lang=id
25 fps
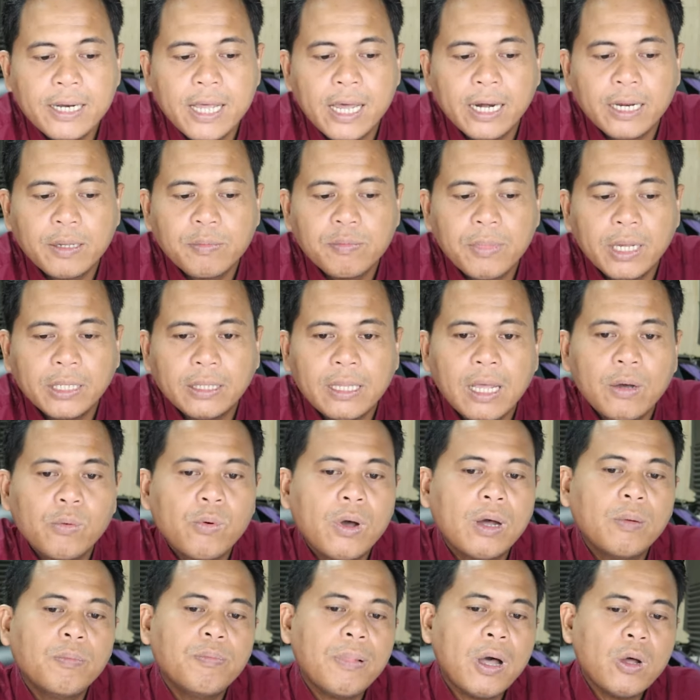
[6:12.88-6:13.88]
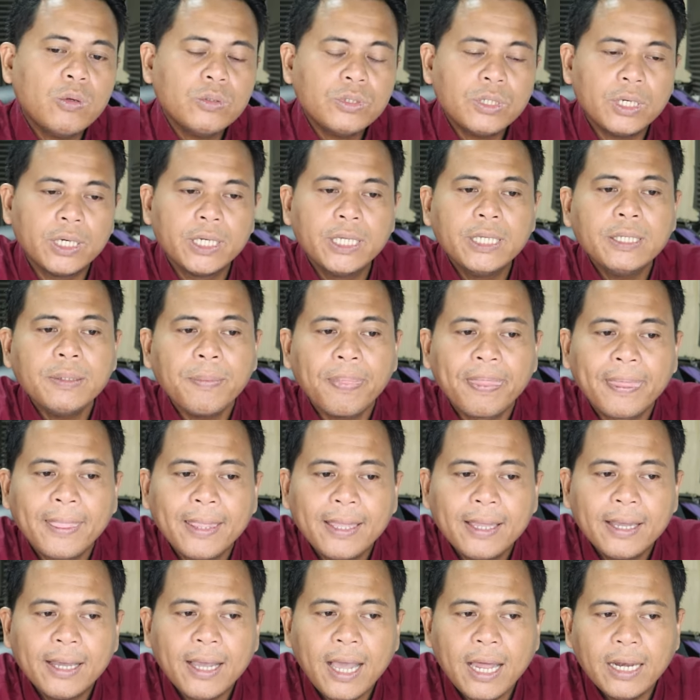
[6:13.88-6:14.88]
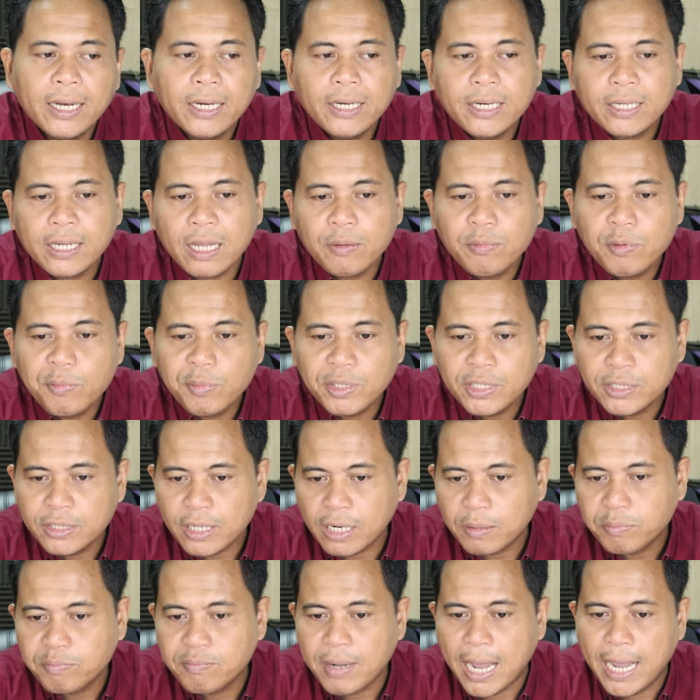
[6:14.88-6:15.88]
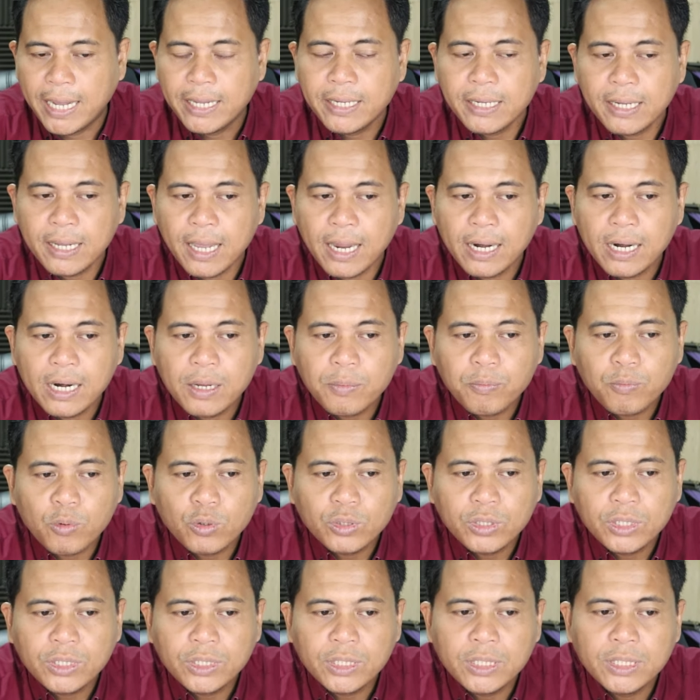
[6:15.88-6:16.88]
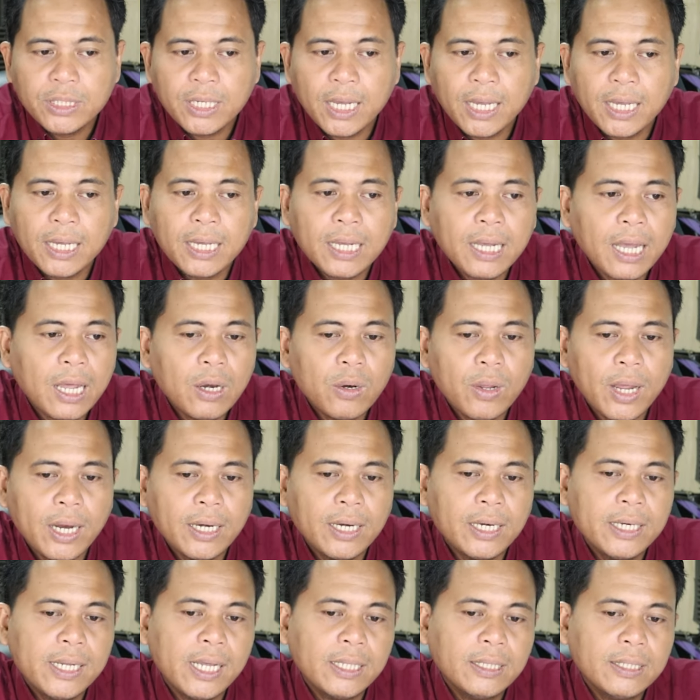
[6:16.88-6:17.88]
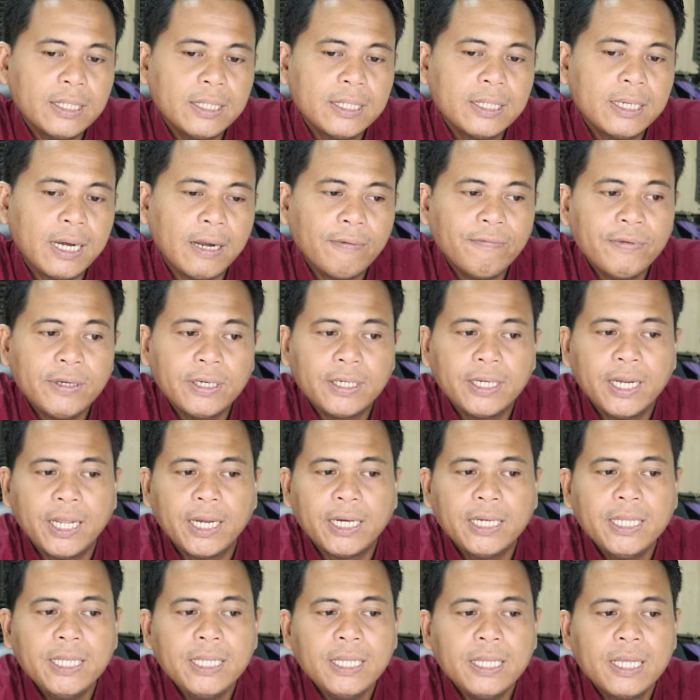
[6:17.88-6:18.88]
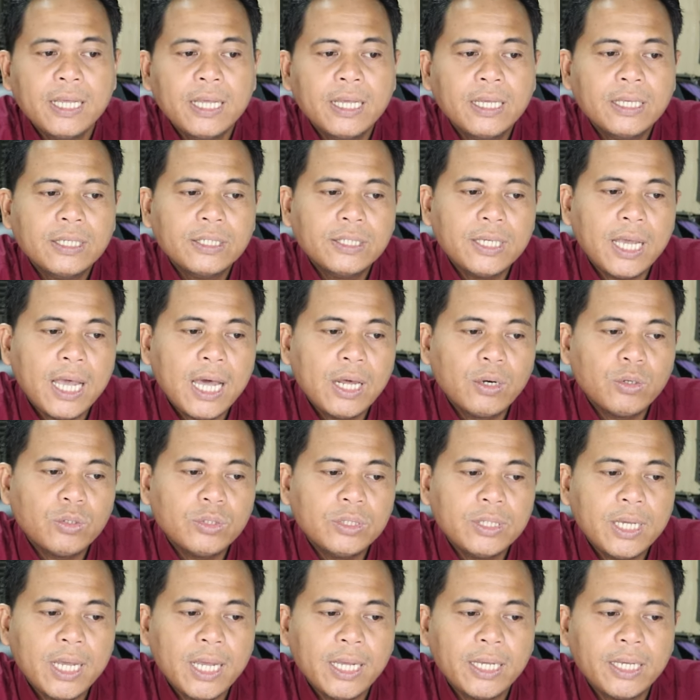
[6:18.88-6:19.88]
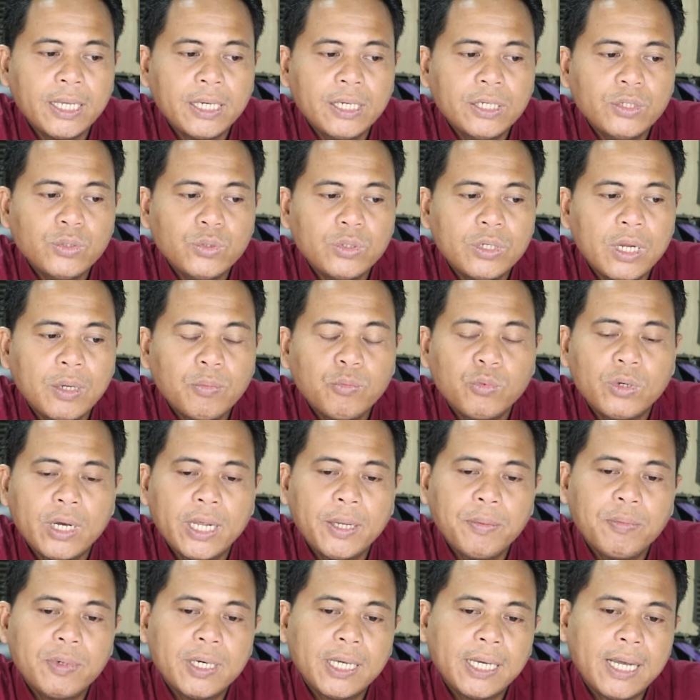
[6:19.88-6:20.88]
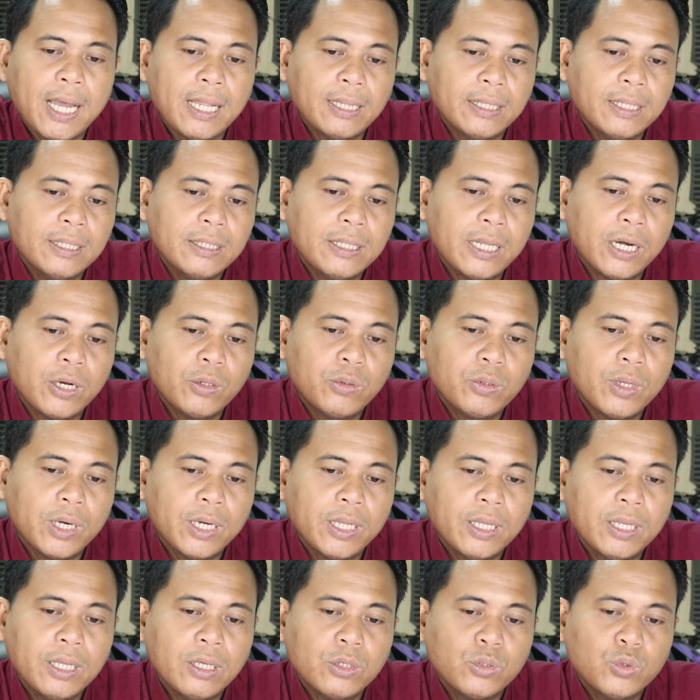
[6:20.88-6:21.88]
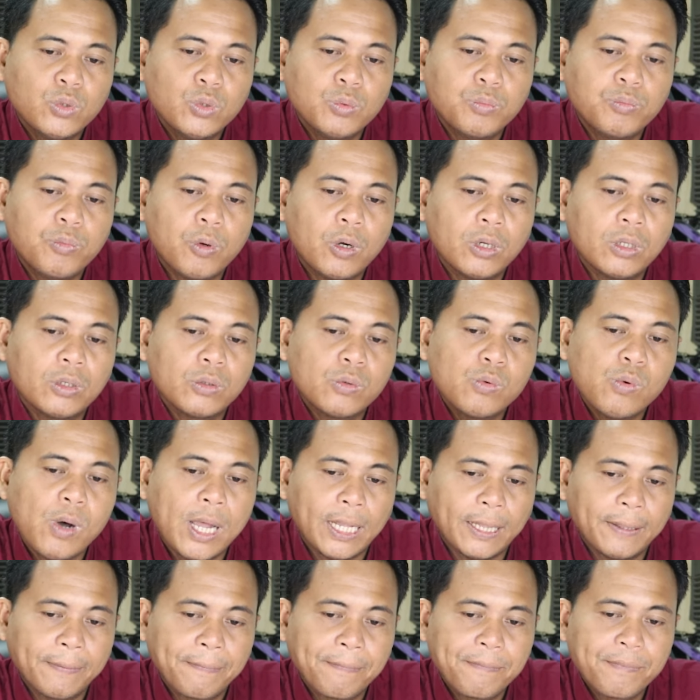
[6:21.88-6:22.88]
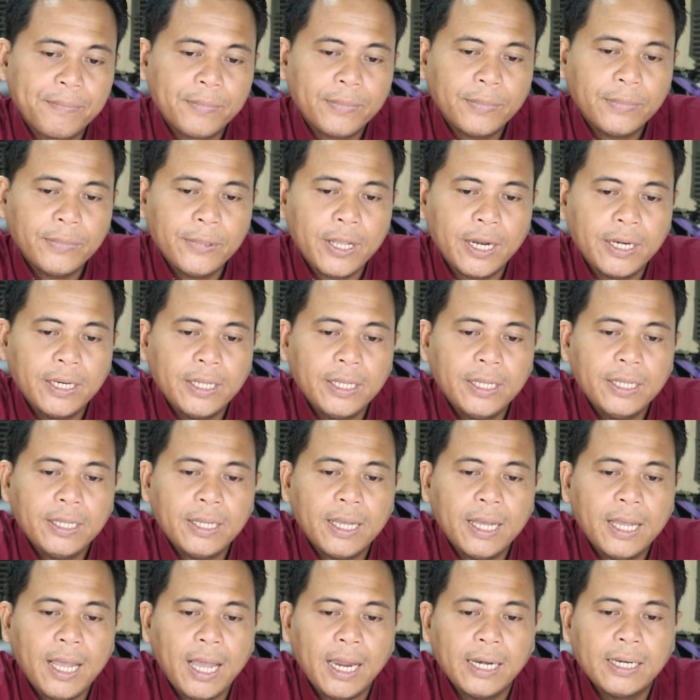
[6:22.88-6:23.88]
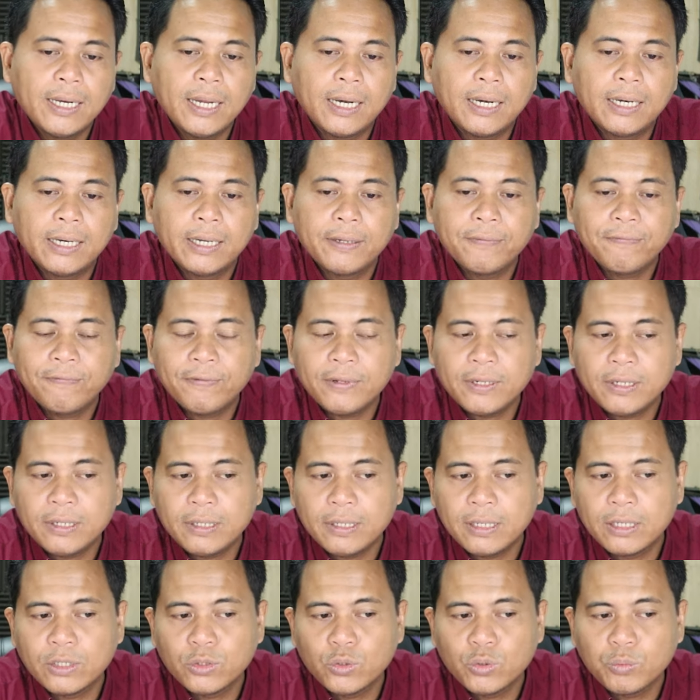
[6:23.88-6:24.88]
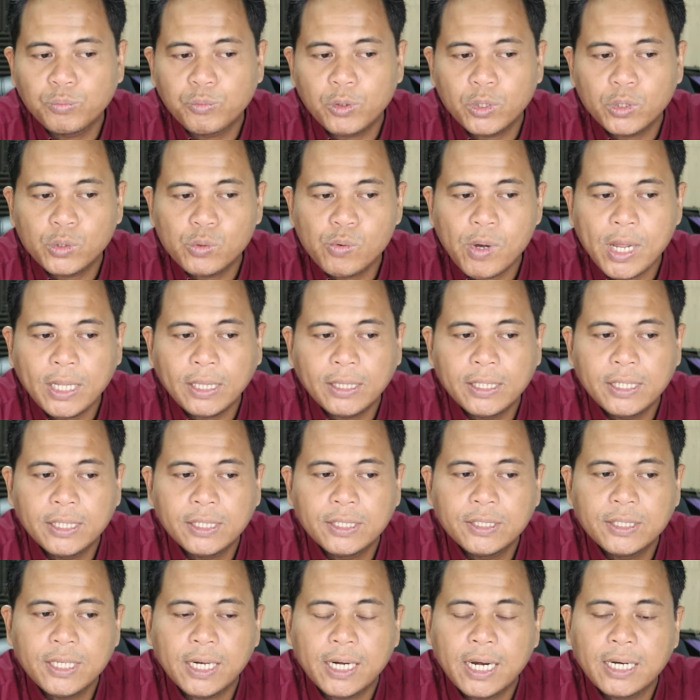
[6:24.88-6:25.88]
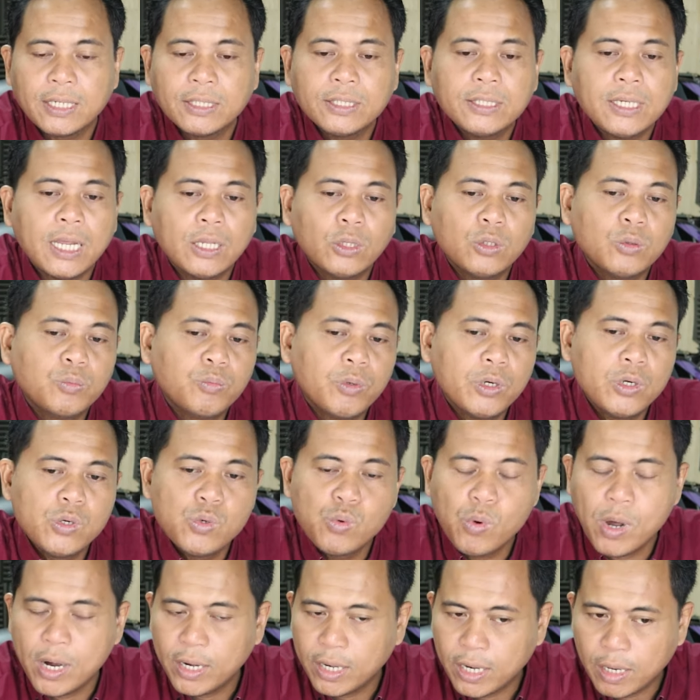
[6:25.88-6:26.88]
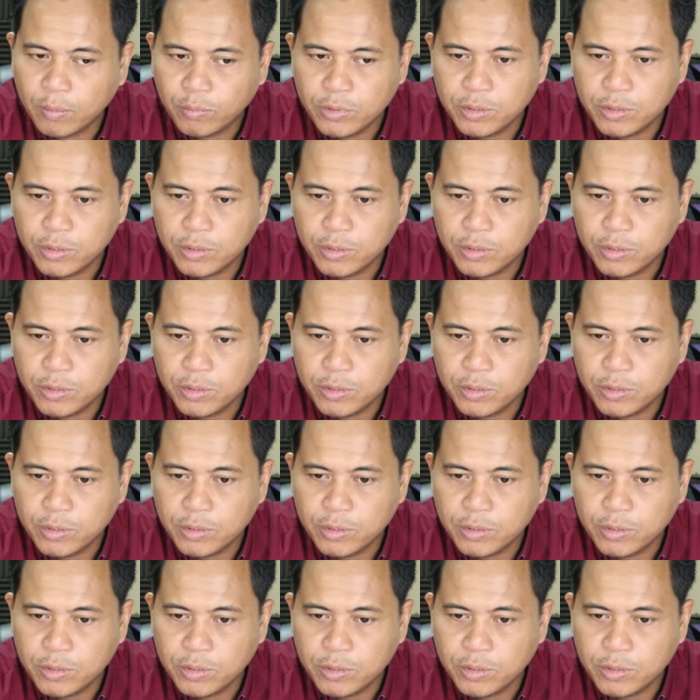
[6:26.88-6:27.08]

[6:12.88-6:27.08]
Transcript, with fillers: dari mata uang pound sterling, kali ini kami mengincar baik karena posisinya kalau Anda lihat di grafik daily, seharusnya ini sudah mulai mendekati teritori support kuat. Jadi ada level support kuat di kisaran 1.2650